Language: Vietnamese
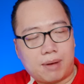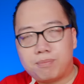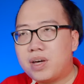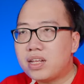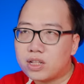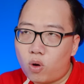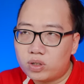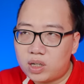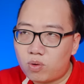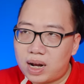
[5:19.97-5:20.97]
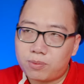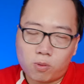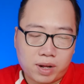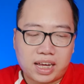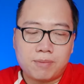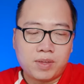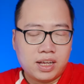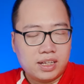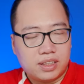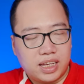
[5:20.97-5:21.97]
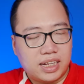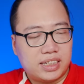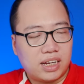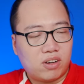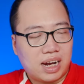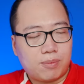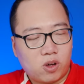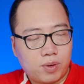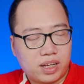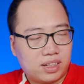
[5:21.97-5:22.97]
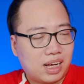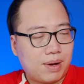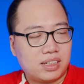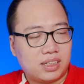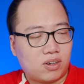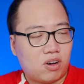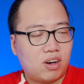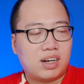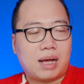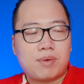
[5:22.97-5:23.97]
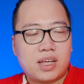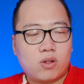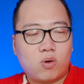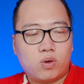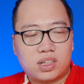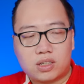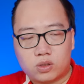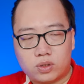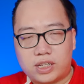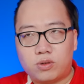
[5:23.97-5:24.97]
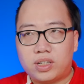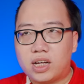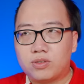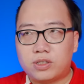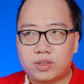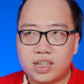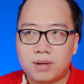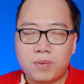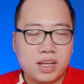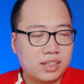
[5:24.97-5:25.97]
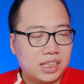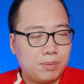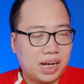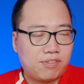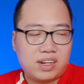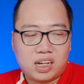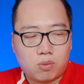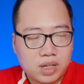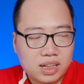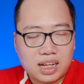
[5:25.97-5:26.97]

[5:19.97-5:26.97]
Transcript: cảm biến nhiệt độ trong con laptop này. Thì trên con laptop ấy các bạn sẽ có cảm biến nhiệt độ chỗ này chỗ kia chỗ này chỗ kia. Nhưng mà cái phần nóng nhất